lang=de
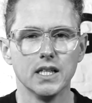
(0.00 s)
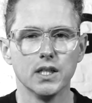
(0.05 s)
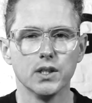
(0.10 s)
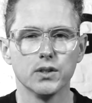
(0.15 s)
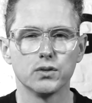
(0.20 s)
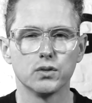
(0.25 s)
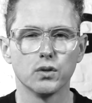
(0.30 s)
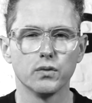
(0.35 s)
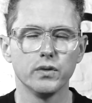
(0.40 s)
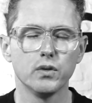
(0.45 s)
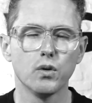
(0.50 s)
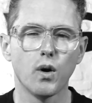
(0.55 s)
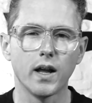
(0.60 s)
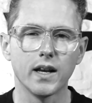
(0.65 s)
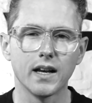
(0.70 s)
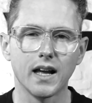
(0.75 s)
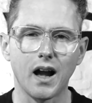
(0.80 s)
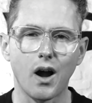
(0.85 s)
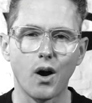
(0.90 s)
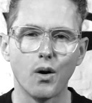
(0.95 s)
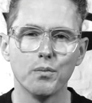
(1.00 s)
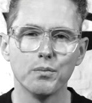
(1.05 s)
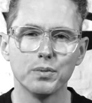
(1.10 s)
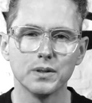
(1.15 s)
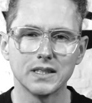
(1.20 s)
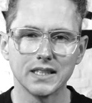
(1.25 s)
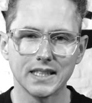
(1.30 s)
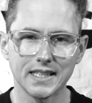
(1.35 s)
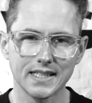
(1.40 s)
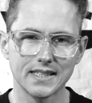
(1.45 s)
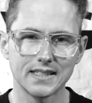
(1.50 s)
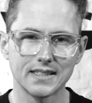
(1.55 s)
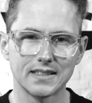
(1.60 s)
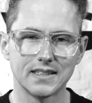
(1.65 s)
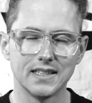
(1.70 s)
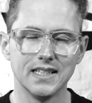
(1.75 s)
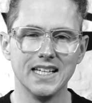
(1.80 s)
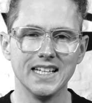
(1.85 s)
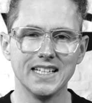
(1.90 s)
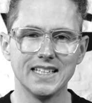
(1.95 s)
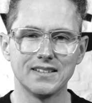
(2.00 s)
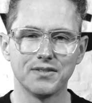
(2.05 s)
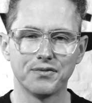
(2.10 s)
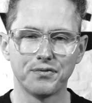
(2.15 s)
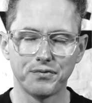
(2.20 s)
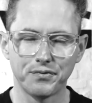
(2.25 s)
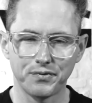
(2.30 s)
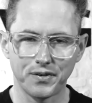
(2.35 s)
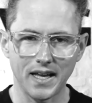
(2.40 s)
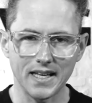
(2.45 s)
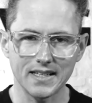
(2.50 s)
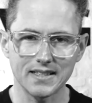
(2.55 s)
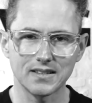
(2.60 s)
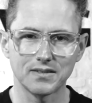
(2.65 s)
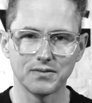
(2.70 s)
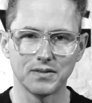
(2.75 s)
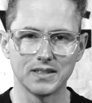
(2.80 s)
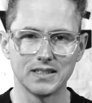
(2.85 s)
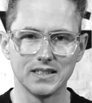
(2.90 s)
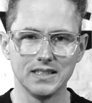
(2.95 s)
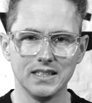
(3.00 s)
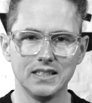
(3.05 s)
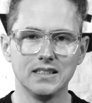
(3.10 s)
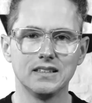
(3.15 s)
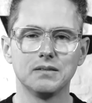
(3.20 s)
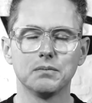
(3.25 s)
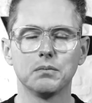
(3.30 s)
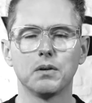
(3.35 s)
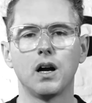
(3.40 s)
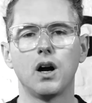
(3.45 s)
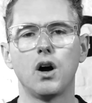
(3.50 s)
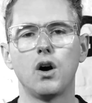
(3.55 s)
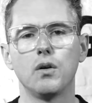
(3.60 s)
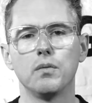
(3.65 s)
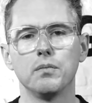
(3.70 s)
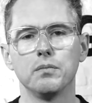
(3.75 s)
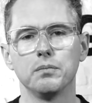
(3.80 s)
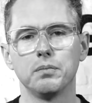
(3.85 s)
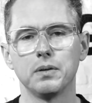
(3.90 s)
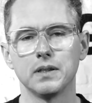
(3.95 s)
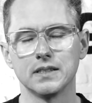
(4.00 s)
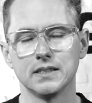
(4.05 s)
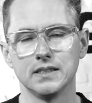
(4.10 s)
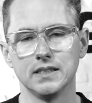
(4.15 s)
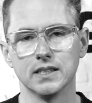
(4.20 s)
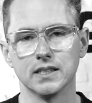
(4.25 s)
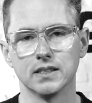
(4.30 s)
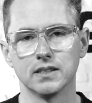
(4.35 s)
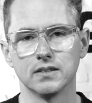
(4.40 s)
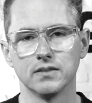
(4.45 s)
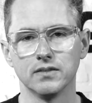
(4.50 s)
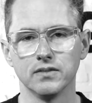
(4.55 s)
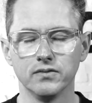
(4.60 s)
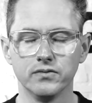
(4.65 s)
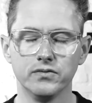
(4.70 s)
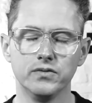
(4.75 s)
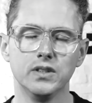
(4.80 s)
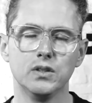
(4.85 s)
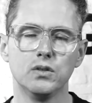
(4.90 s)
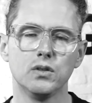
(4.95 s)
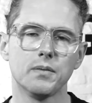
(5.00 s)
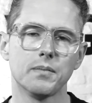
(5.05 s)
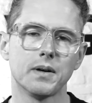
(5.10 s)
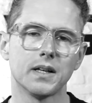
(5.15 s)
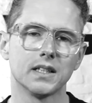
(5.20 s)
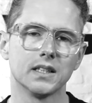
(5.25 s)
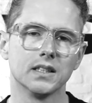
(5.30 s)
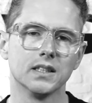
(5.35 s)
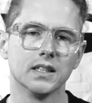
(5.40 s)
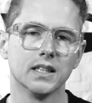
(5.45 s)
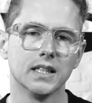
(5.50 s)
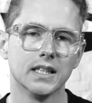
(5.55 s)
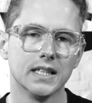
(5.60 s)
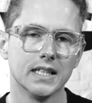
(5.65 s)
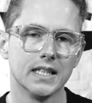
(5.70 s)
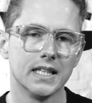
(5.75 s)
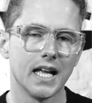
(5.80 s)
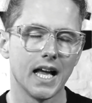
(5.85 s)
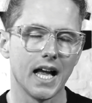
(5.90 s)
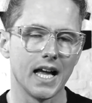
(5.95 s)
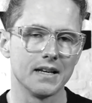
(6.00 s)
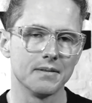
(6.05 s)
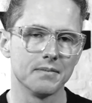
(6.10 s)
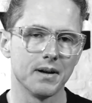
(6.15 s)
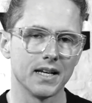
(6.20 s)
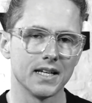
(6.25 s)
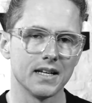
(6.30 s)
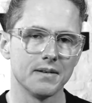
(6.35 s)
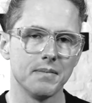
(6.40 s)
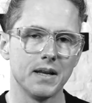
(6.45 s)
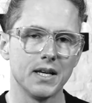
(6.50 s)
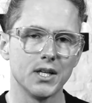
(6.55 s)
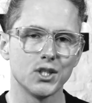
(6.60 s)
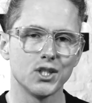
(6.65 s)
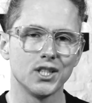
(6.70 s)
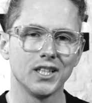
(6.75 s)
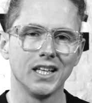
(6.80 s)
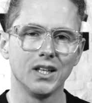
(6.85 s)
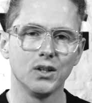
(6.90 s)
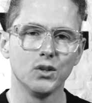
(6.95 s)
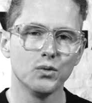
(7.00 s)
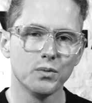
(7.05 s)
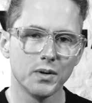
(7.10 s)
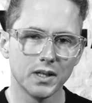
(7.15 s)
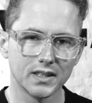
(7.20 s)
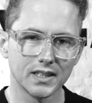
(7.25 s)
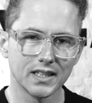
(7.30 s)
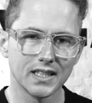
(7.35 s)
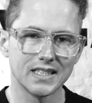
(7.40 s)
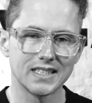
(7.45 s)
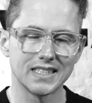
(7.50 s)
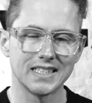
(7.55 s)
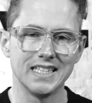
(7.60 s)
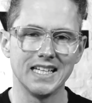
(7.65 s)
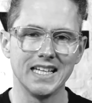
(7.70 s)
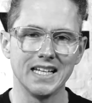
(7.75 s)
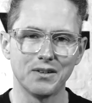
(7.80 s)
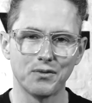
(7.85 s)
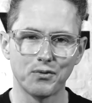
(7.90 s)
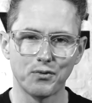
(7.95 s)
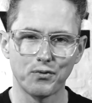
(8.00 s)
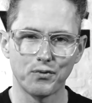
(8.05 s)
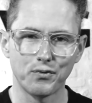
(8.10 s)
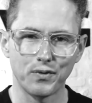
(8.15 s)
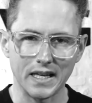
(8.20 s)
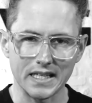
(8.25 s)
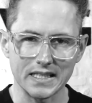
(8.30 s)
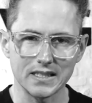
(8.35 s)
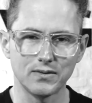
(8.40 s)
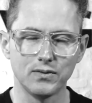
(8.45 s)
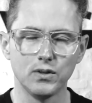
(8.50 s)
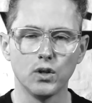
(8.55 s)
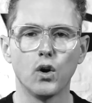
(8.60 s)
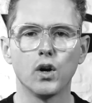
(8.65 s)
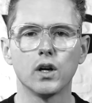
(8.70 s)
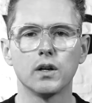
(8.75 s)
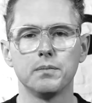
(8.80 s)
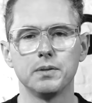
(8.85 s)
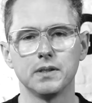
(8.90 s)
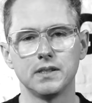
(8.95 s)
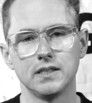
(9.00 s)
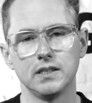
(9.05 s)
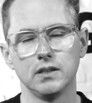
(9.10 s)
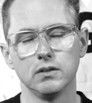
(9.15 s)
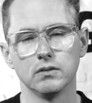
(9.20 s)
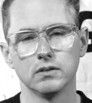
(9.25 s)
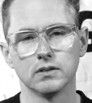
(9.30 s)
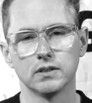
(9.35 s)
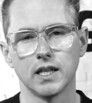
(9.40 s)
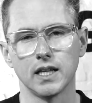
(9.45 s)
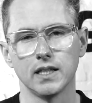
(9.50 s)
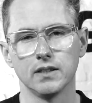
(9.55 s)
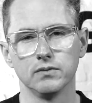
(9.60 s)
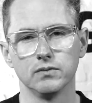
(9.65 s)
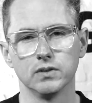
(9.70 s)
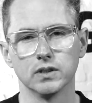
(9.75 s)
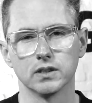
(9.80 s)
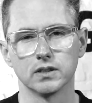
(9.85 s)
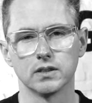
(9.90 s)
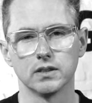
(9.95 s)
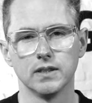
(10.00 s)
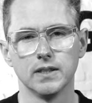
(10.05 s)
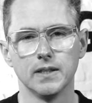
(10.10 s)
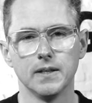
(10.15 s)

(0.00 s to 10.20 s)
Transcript: So wie du einen Raum betrittst, liegt fest, was in diesem Raum passiert. Wie du jemanden, einem anderen Menschen gegenübertrittst, trittst, liegt fest, wie eure Beziehung sein wird.